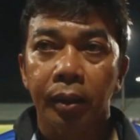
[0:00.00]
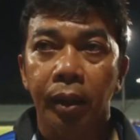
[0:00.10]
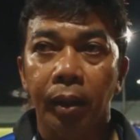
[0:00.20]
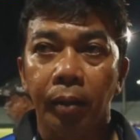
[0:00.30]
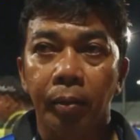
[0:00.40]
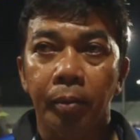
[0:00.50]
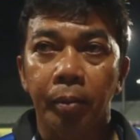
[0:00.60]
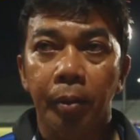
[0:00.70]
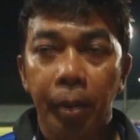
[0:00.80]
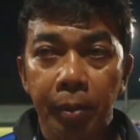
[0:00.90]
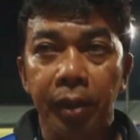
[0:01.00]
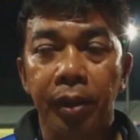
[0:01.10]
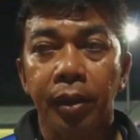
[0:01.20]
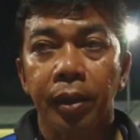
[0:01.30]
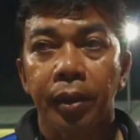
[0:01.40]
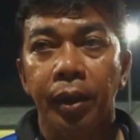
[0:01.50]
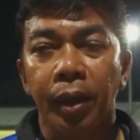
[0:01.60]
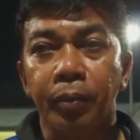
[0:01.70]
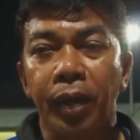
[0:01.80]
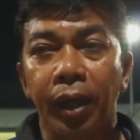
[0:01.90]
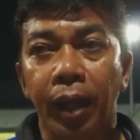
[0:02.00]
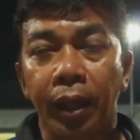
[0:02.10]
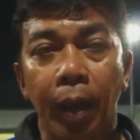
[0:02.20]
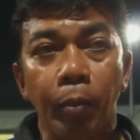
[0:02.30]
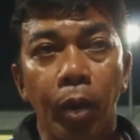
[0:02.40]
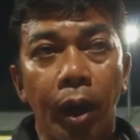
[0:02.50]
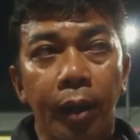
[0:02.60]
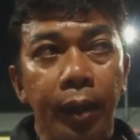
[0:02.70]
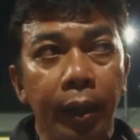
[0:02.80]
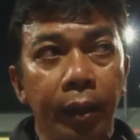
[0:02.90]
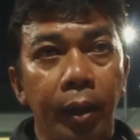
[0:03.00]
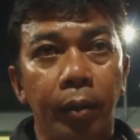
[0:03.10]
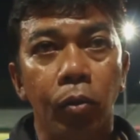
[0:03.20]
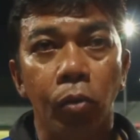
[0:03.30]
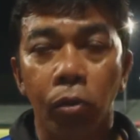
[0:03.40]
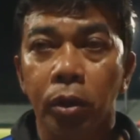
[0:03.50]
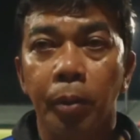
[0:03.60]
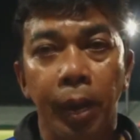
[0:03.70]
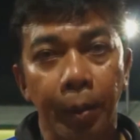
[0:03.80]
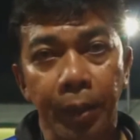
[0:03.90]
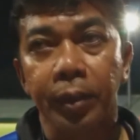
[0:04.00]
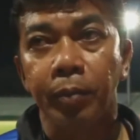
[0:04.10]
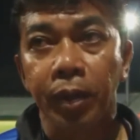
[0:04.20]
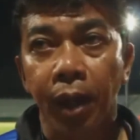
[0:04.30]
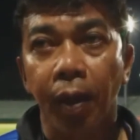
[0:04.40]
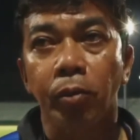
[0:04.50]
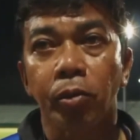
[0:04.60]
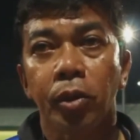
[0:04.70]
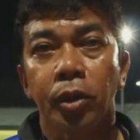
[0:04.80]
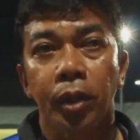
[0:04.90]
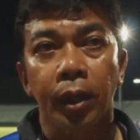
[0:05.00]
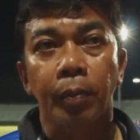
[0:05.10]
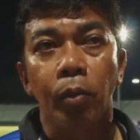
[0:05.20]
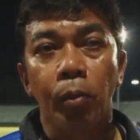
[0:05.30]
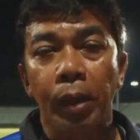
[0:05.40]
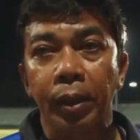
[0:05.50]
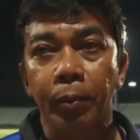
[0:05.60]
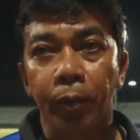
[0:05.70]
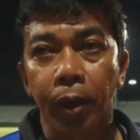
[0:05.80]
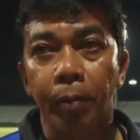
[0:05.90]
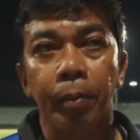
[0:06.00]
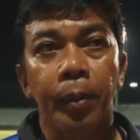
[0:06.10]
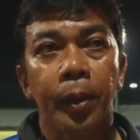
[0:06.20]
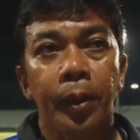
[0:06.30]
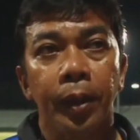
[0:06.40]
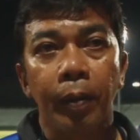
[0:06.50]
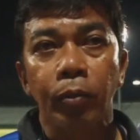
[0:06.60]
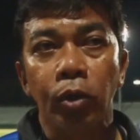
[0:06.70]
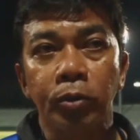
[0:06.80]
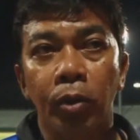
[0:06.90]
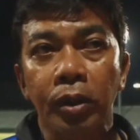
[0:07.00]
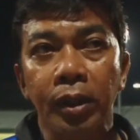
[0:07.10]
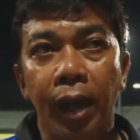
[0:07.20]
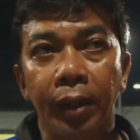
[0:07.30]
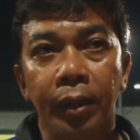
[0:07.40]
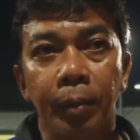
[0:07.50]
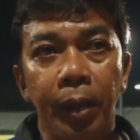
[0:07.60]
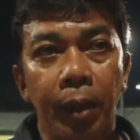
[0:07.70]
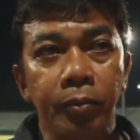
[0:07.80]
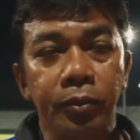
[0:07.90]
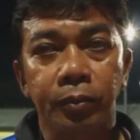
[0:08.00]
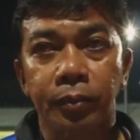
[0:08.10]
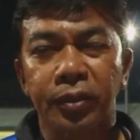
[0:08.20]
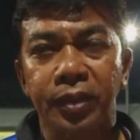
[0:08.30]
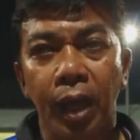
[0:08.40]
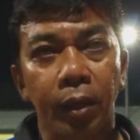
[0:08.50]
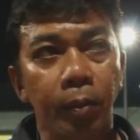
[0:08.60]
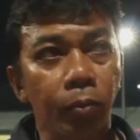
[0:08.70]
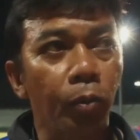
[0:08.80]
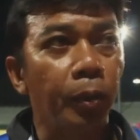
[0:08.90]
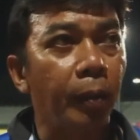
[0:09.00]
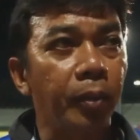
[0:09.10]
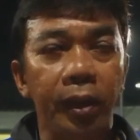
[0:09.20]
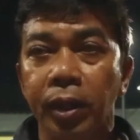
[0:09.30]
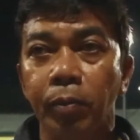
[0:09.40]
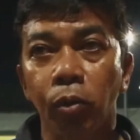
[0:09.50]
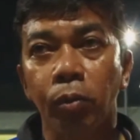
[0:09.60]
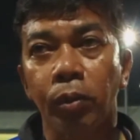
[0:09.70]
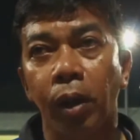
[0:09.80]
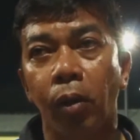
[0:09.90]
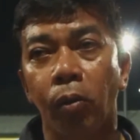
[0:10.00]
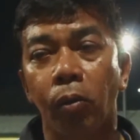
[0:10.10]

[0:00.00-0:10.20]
ก็ไม่มีนะครับแต่ถ้าถามว่าเด็กก็ทุกคนก็พยายามเล่นเต็มที่แล้วนะครับมุ่งมั่นกับเกมนะครับโดยเฉพาะครึ่งหลังนะครก็พยายามสร้างเกมลุก พยายามเน้นเกมลุกเรา